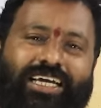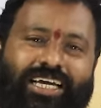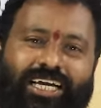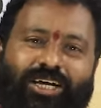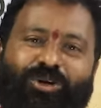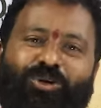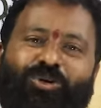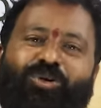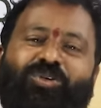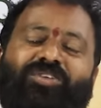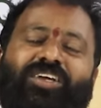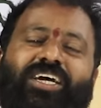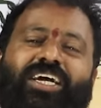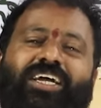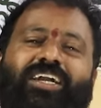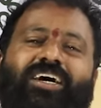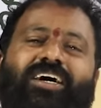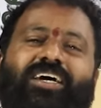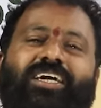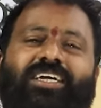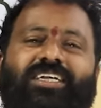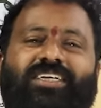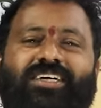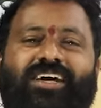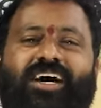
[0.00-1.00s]
ఏ రోజైనా
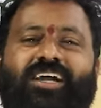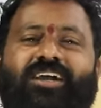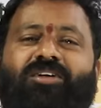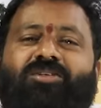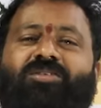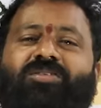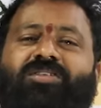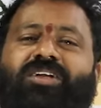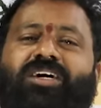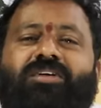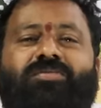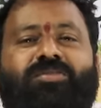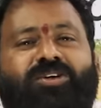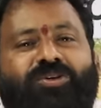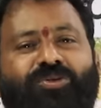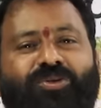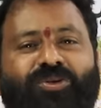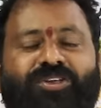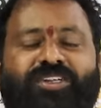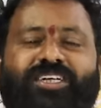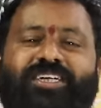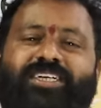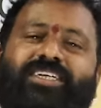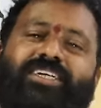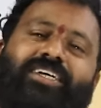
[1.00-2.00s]
ఈ ఛానల్ ఉందని మీరు
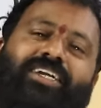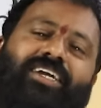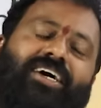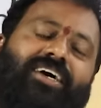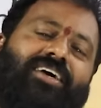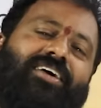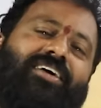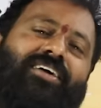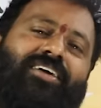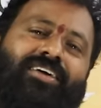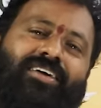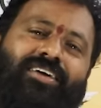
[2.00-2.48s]
గుర్తించేదా